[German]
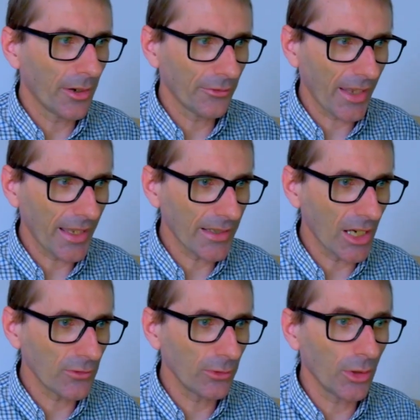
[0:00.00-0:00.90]
Freier
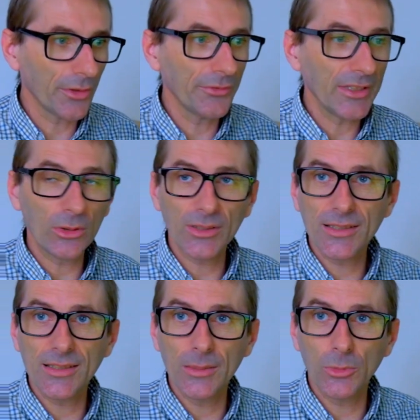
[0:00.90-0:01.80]
Cashflow
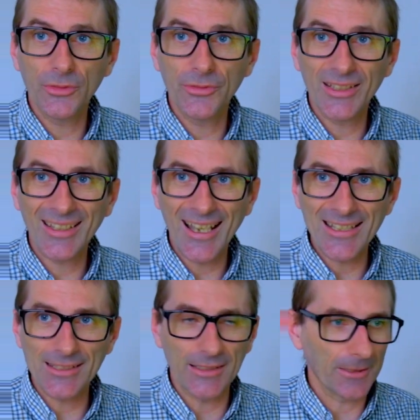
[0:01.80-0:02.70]

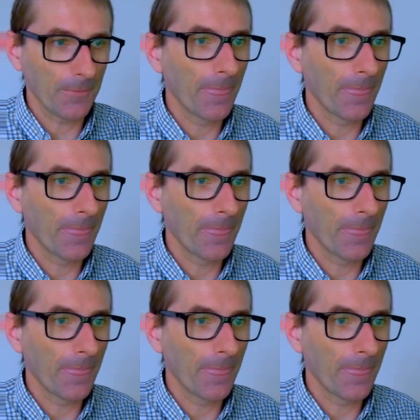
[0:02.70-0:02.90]
437.